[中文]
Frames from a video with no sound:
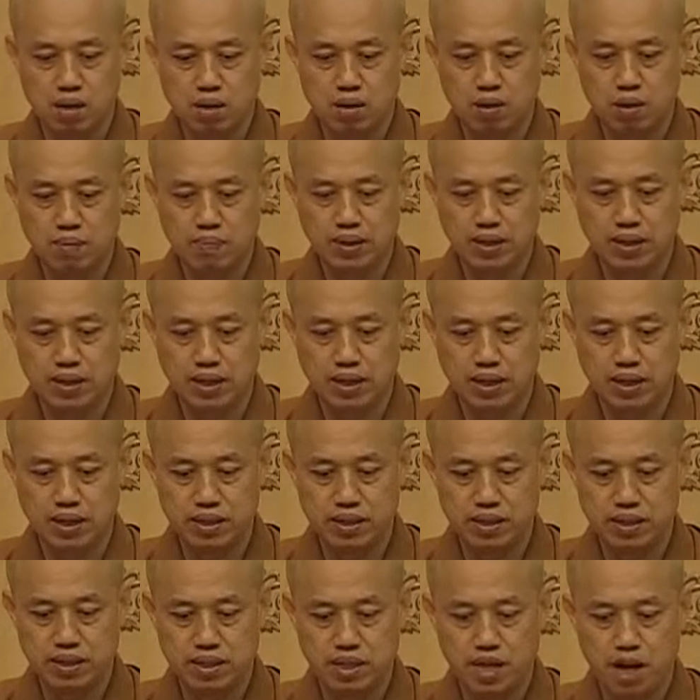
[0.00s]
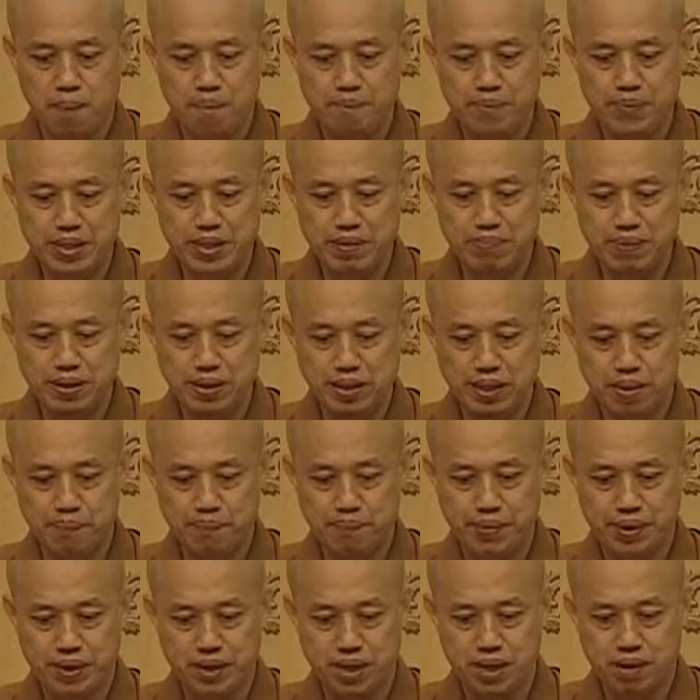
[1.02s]
我们呢，要避免呢，
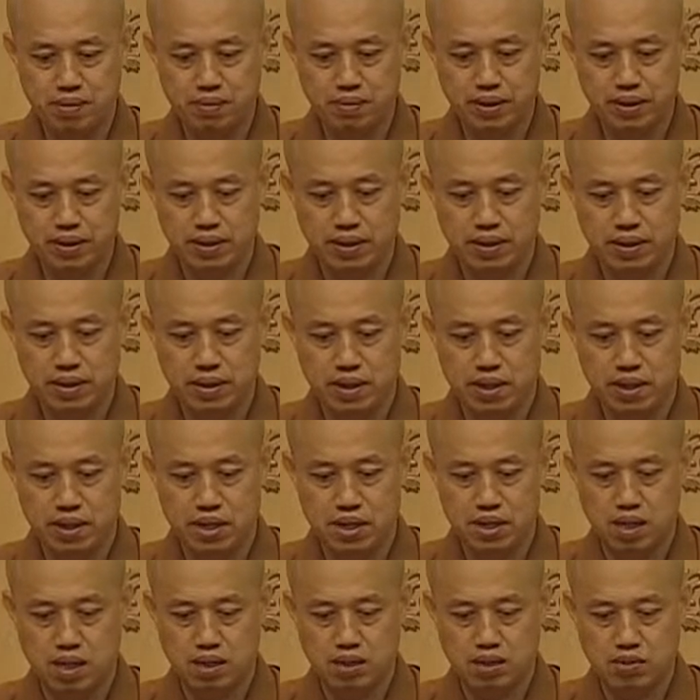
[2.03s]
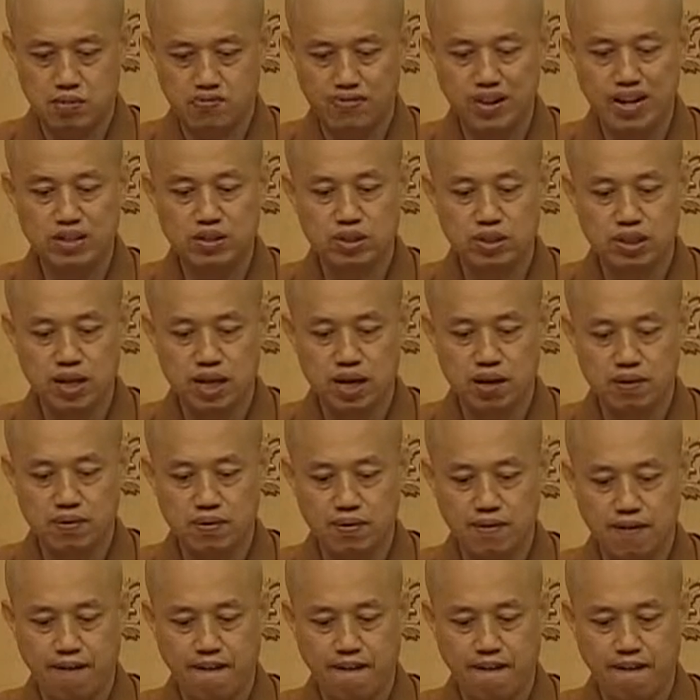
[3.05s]
不要呢，啊，犯到